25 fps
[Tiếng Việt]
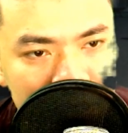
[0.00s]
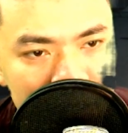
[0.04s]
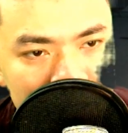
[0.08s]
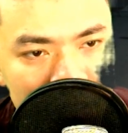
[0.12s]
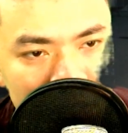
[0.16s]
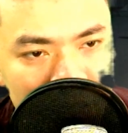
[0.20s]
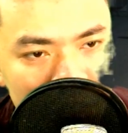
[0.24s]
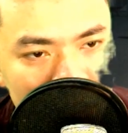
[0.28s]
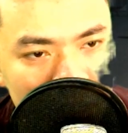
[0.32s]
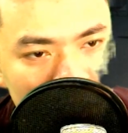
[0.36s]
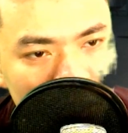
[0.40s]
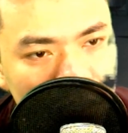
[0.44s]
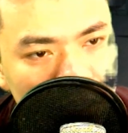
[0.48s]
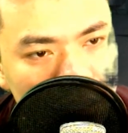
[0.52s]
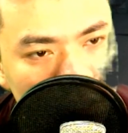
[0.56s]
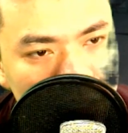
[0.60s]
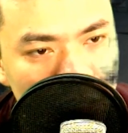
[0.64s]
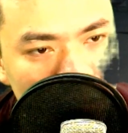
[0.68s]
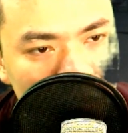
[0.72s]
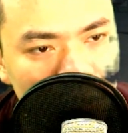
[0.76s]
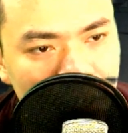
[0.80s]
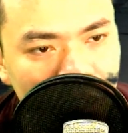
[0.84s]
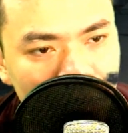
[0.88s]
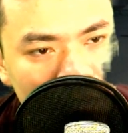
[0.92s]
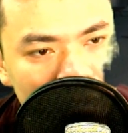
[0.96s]
vội vội vàng
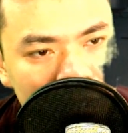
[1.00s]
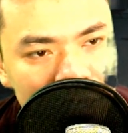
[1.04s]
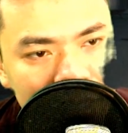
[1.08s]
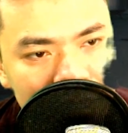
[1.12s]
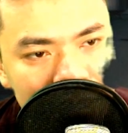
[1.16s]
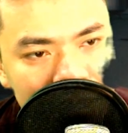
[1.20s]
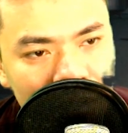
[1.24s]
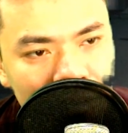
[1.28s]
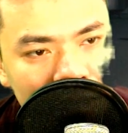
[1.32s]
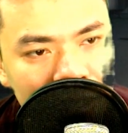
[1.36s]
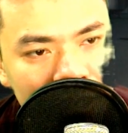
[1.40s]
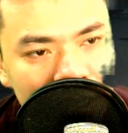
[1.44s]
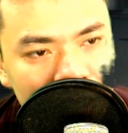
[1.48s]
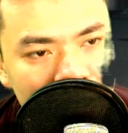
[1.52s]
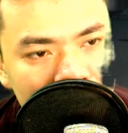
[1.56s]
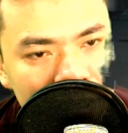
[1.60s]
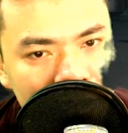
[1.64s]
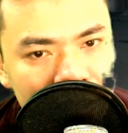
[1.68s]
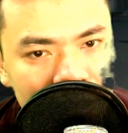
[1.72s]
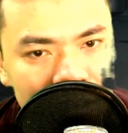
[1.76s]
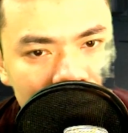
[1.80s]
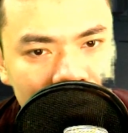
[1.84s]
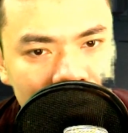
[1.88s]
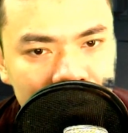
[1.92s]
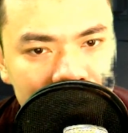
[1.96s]
vàng quay
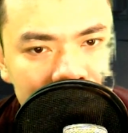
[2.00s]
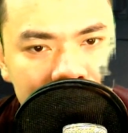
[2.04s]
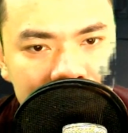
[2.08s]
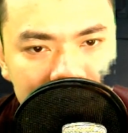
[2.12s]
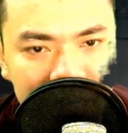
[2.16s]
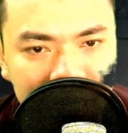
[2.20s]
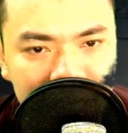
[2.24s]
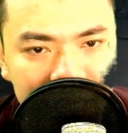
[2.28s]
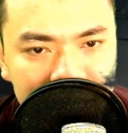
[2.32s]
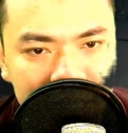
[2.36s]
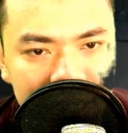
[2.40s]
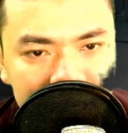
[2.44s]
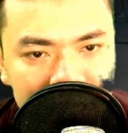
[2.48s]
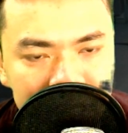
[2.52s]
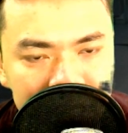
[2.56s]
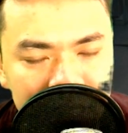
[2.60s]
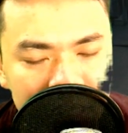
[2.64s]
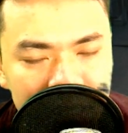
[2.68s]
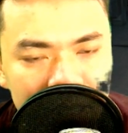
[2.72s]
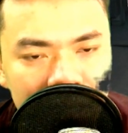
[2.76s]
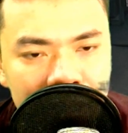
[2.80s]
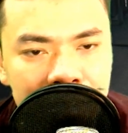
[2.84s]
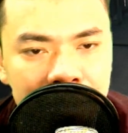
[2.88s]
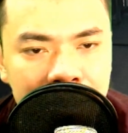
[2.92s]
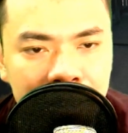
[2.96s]
đầu nhìn lại,
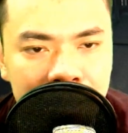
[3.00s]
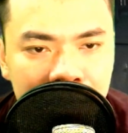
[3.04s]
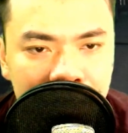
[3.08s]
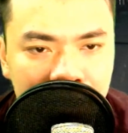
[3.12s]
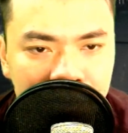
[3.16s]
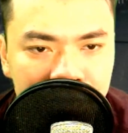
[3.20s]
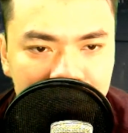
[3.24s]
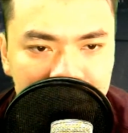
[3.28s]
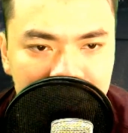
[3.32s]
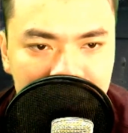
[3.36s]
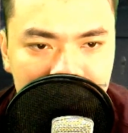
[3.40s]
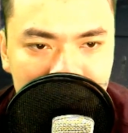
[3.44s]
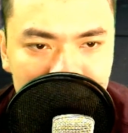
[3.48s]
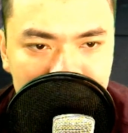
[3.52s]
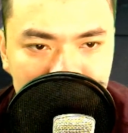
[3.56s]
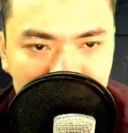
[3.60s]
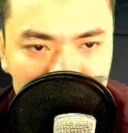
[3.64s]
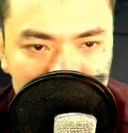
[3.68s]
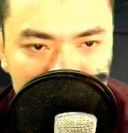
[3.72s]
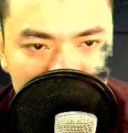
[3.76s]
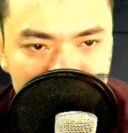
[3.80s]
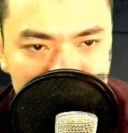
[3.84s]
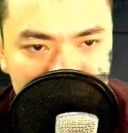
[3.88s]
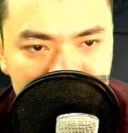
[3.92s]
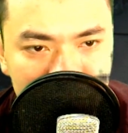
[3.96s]
kết quả phát hiện
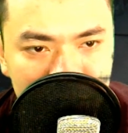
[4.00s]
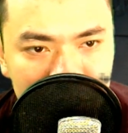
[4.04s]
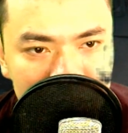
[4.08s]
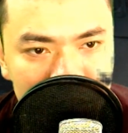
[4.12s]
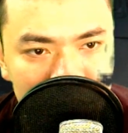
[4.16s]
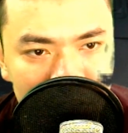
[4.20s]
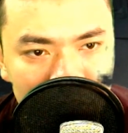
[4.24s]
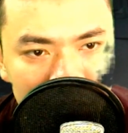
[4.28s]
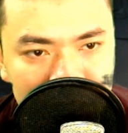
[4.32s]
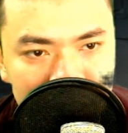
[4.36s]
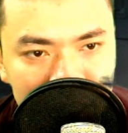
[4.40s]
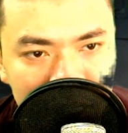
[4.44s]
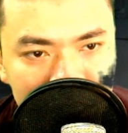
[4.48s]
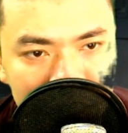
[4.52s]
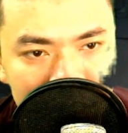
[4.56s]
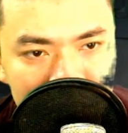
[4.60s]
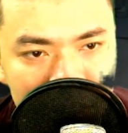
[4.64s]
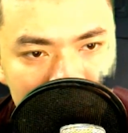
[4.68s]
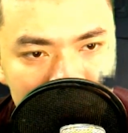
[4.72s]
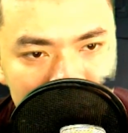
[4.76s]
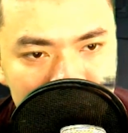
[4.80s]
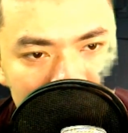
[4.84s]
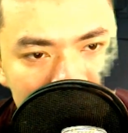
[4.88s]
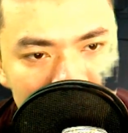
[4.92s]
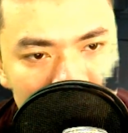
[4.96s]
bên ngoài
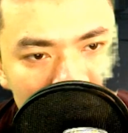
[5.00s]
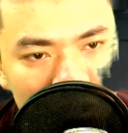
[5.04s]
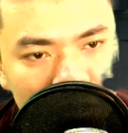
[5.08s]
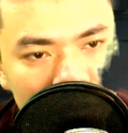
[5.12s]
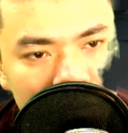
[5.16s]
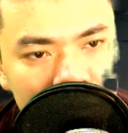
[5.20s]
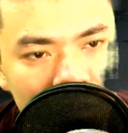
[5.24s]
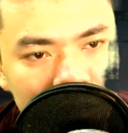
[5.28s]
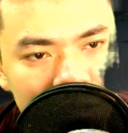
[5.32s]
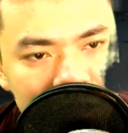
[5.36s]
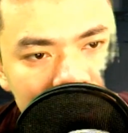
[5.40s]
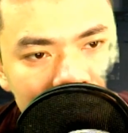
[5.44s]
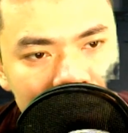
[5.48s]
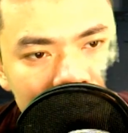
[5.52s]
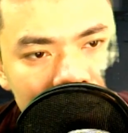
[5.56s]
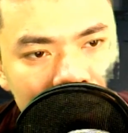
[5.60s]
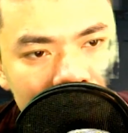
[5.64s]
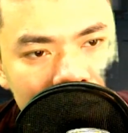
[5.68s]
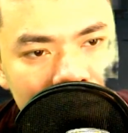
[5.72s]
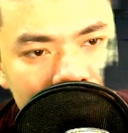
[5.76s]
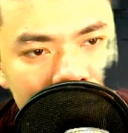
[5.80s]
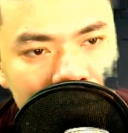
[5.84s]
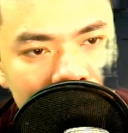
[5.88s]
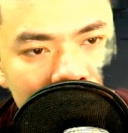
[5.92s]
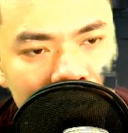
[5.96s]
không có thứ gì,
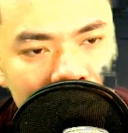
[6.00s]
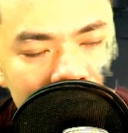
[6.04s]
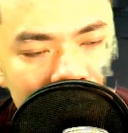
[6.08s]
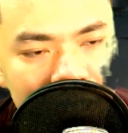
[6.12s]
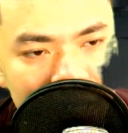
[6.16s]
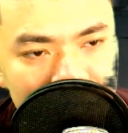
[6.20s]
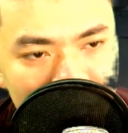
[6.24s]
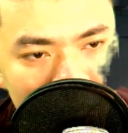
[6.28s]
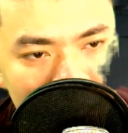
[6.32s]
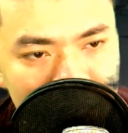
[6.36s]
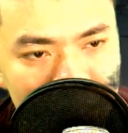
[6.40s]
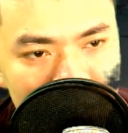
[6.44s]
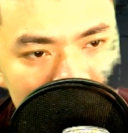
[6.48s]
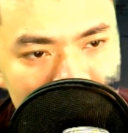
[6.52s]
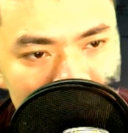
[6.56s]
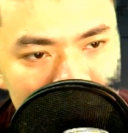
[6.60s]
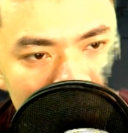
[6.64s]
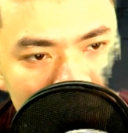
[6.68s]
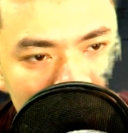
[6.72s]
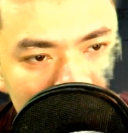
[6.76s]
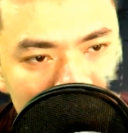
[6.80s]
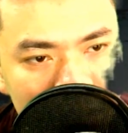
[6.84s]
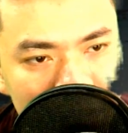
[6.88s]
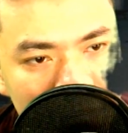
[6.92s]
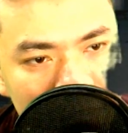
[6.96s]
nhưng vừa nãy
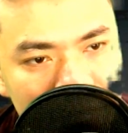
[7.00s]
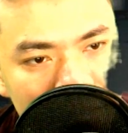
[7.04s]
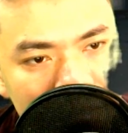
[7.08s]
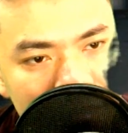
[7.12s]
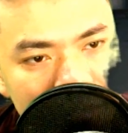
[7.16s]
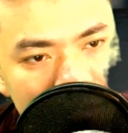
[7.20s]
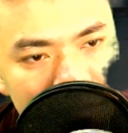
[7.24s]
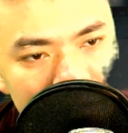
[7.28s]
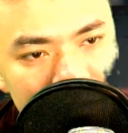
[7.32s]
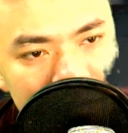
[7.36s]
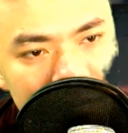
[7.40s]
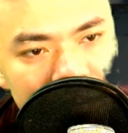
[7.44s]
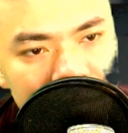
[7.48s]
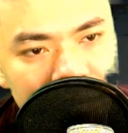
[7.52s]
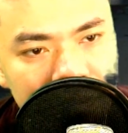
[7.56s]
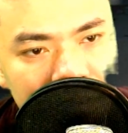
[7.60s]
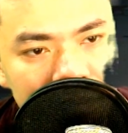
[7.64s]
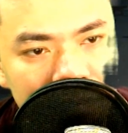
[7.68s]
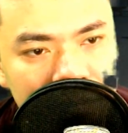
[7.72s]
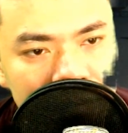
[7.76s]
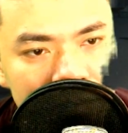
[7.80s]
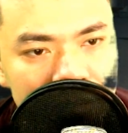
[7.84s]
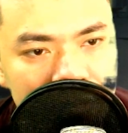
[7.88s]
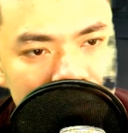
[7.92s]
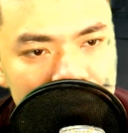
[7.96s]
tiếng bước chân
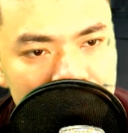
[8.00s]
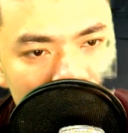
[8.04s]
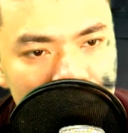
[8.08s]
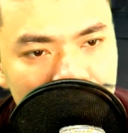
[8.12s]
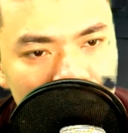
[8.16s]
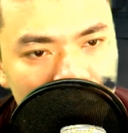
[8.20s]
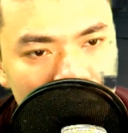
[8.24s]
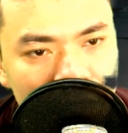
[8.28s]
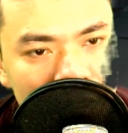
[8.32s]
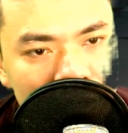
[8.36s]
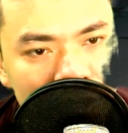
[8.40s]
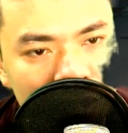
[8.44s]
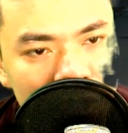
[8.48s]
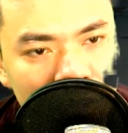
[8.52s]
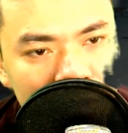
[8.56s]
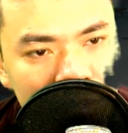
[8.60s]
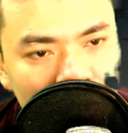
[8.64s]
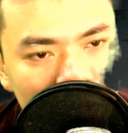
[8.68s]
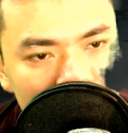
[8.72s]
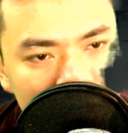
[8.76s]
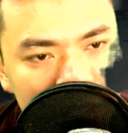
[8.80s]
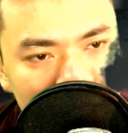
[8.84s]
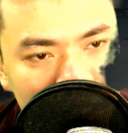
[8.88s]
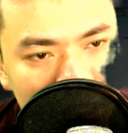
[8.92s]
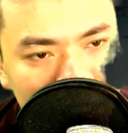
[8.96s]
tuyệt đối là
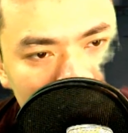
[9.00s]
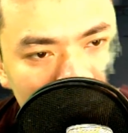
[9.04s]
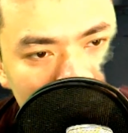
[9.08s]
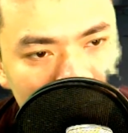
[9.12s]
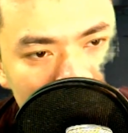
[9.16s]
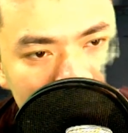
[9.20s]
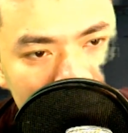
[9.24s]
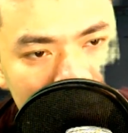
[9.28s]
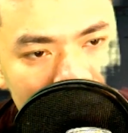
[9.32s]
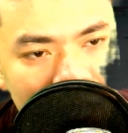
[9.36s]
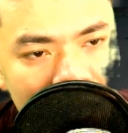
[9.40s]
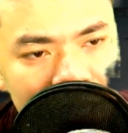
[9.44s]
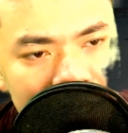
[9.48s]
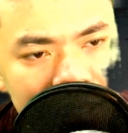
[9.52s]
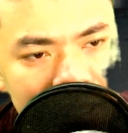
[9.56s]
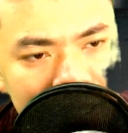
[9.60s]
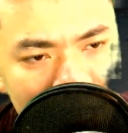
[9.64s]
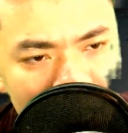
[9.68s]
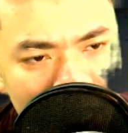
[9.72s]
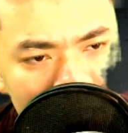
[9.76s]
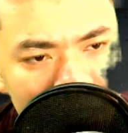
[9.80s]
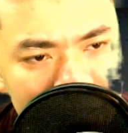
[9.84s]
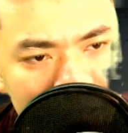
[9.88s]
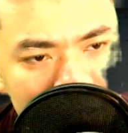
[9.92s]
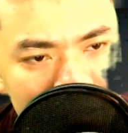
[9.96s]
nghe rõ rõ ràng
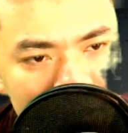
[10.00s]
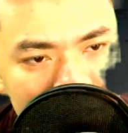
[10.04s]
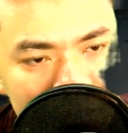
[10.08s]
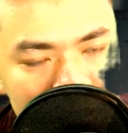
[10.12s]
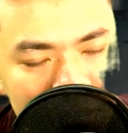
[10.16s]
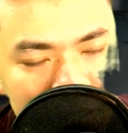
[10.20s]
ràng.